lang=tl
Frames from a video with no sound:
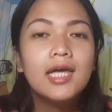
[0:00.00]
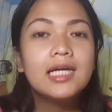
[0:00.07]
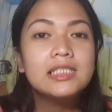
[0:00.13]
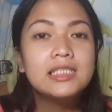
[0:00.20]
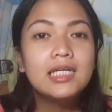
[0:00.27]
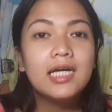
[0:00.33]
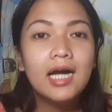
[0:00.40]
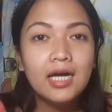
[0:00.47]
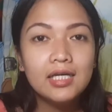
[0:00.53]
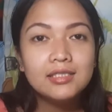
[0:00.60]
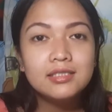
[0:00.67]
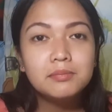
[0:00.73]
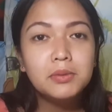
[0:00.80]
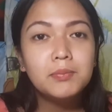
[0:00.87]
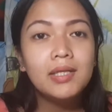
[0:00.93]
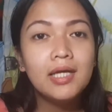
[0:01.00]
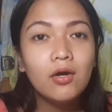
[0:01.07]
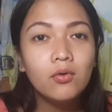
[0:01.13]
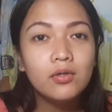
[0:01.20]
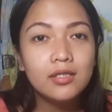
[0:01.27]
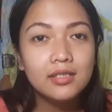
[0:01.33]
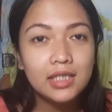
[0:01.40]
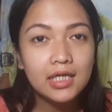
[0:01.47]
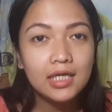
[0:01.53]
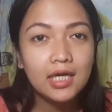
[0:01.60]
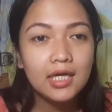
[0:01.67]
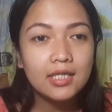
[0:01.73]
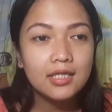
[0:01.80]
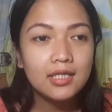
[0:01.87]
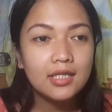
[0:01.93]
Kasi guys, bibili ako ng
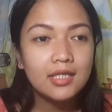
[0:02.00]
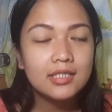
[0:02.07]
ticket